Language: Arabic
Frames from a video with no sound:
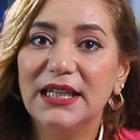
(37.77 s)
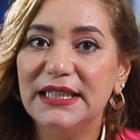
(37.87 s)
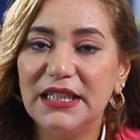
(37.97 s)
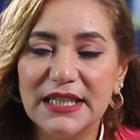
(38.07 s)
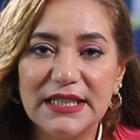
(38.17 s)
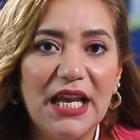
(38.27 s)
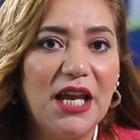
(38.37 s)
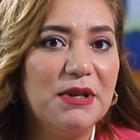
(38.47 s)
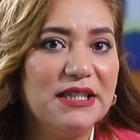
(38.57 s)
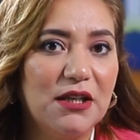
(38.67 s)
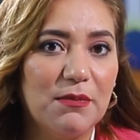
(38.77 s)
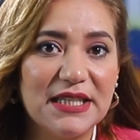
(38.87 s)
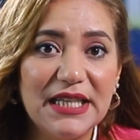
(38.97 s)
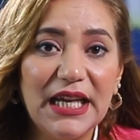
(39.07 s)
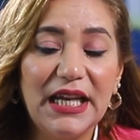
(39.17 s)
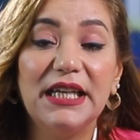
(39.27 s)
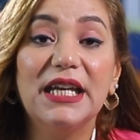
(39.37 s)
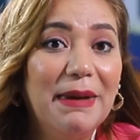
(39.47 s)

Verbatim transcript: دين اسلامي دين مسيحي